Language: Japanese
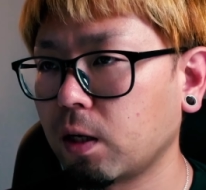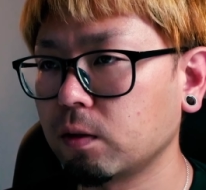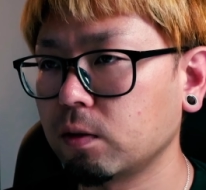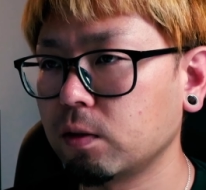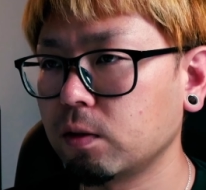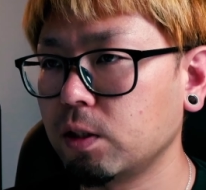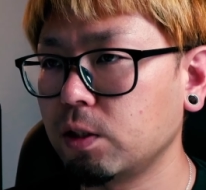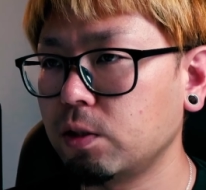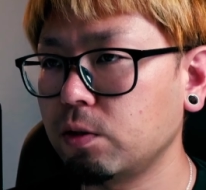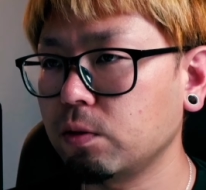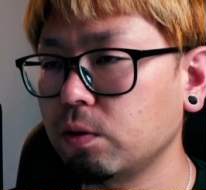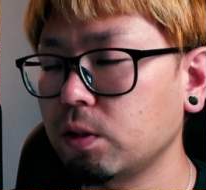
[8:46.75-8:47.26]

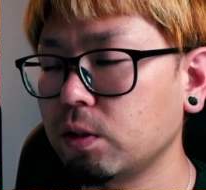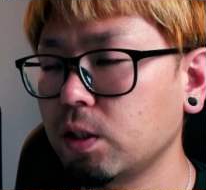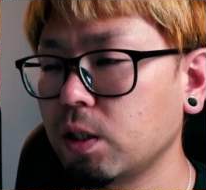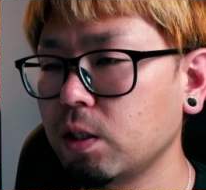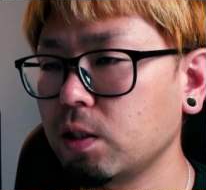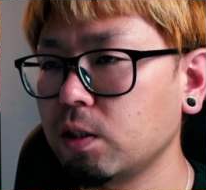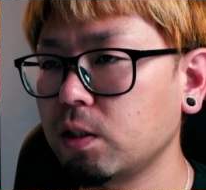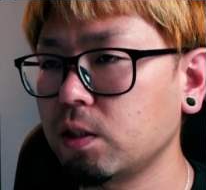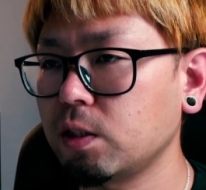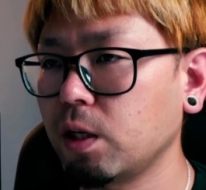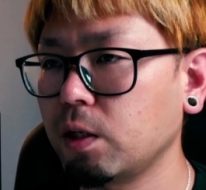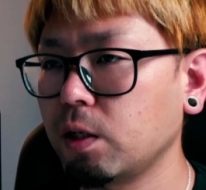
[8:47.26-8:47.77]
20
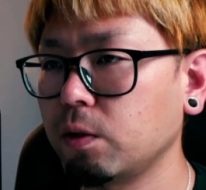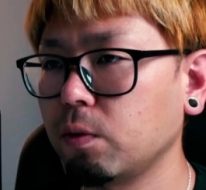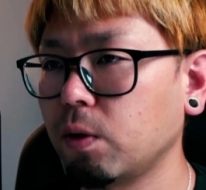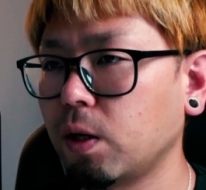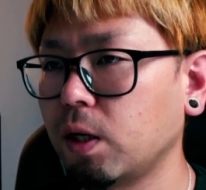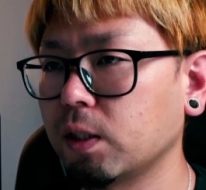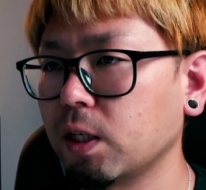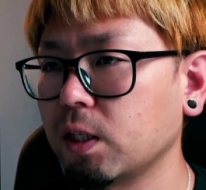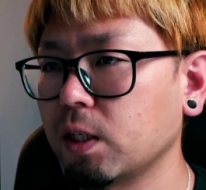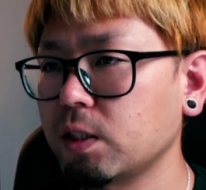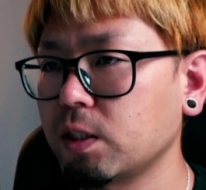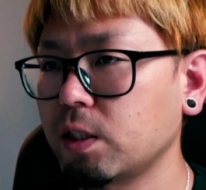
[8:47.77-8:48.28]
センチ程度
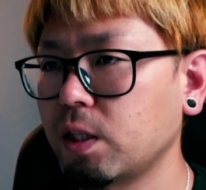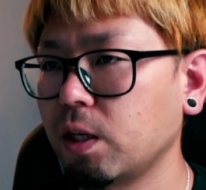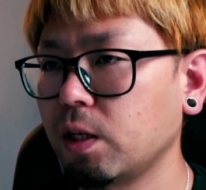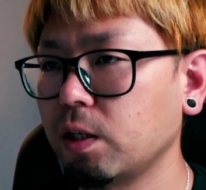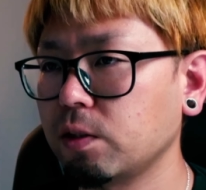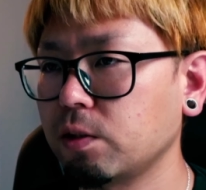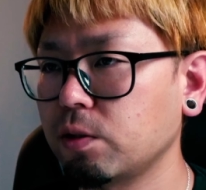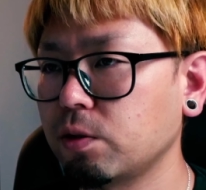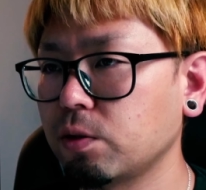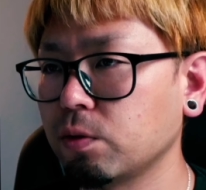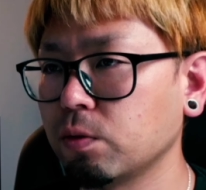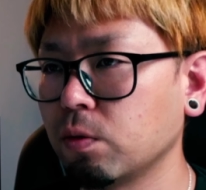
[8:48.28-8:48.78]
離して
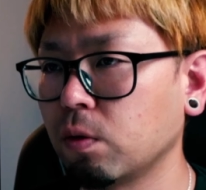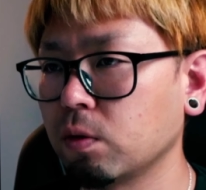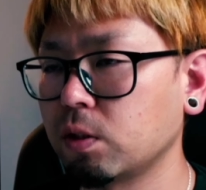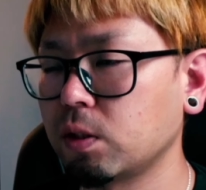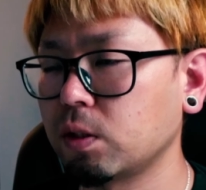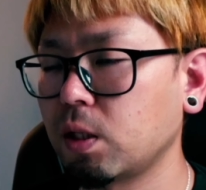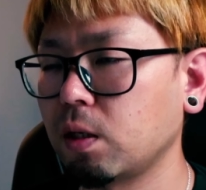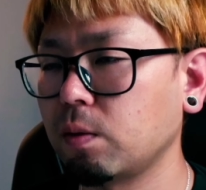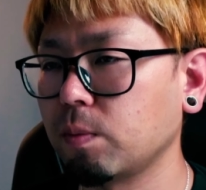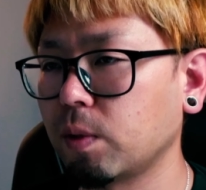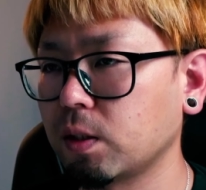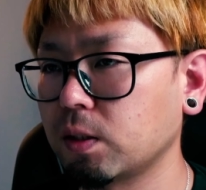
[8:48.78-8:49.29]
集音して
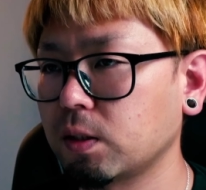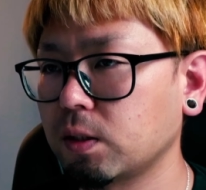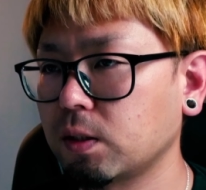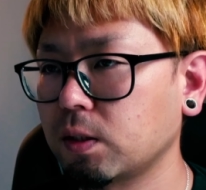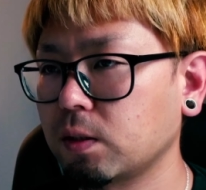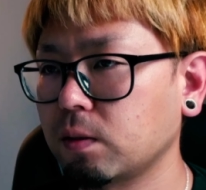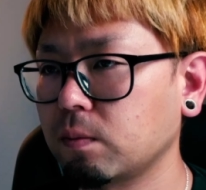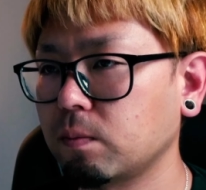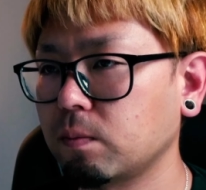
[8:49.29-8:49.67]
います。